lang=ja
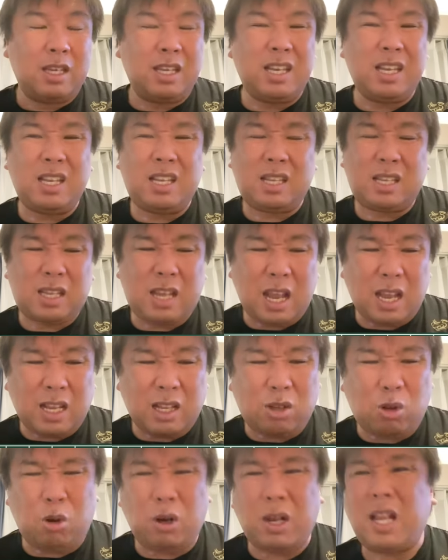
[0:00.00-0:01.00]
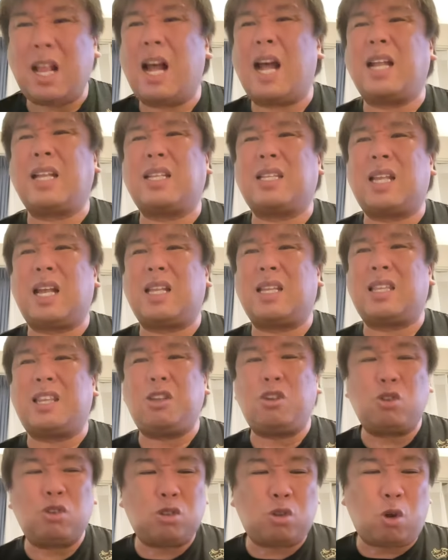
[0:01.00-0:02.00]
1点取れなかったって
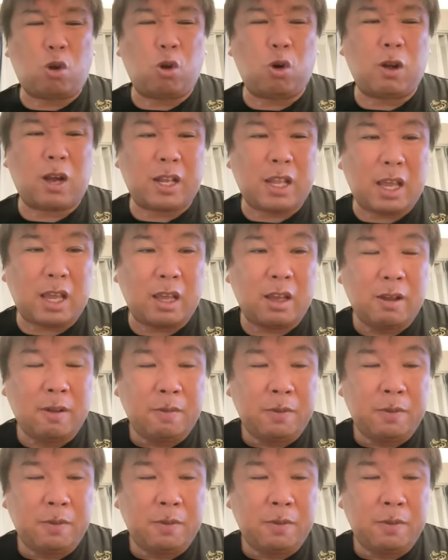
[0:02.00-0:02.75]
いうところがね、